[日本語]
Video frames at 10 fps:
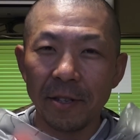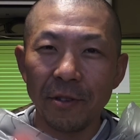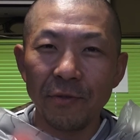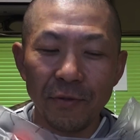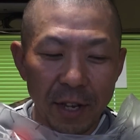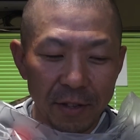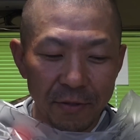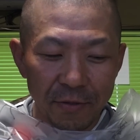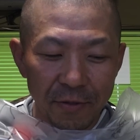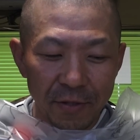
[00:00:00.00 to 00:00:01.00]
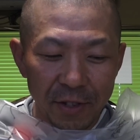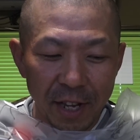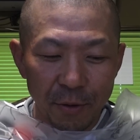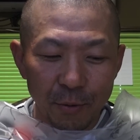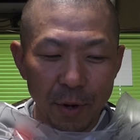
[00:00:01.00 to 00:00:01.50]
流血し
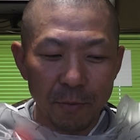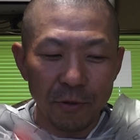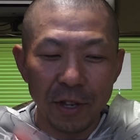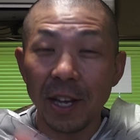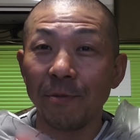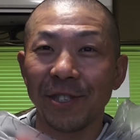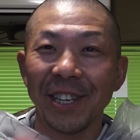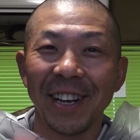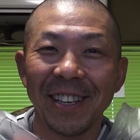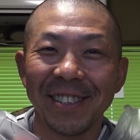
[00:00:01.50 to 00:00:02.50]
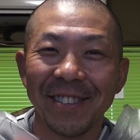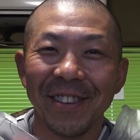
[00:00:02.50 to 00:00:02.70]
た動画もいいかもしれないですけど